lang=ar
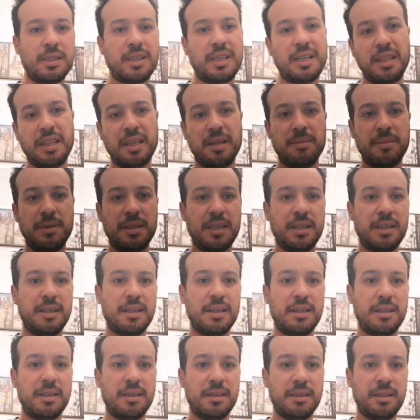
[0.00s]
عذر بيه
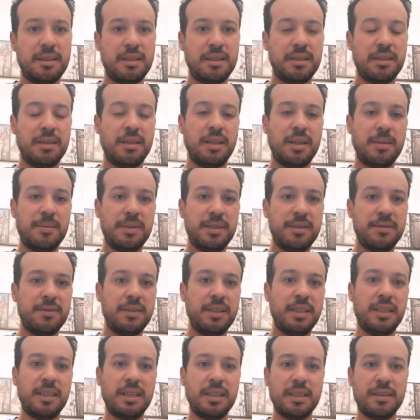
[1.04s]
ما تضربش في
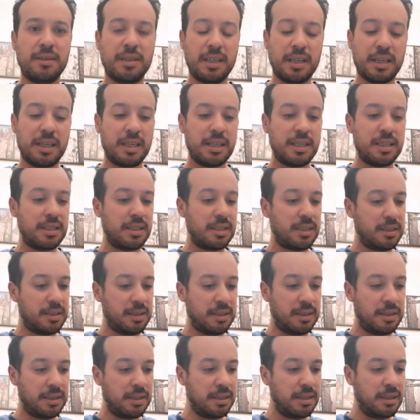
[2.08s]
الكي ولا حاجة
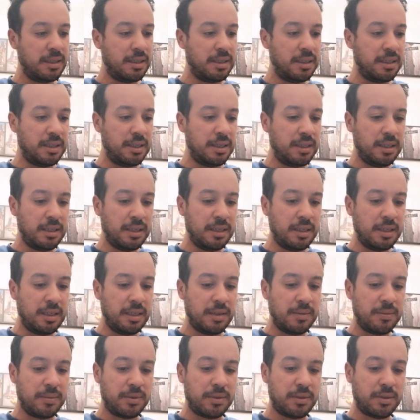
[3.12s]

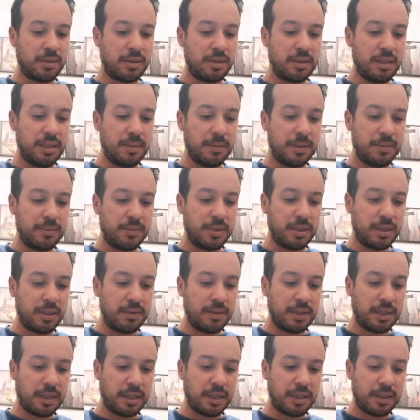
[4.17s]
باش تقديمها ديما
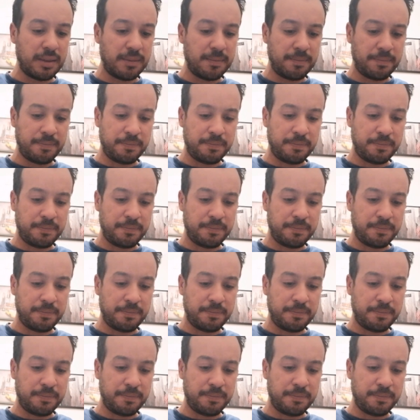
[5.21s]
واضحة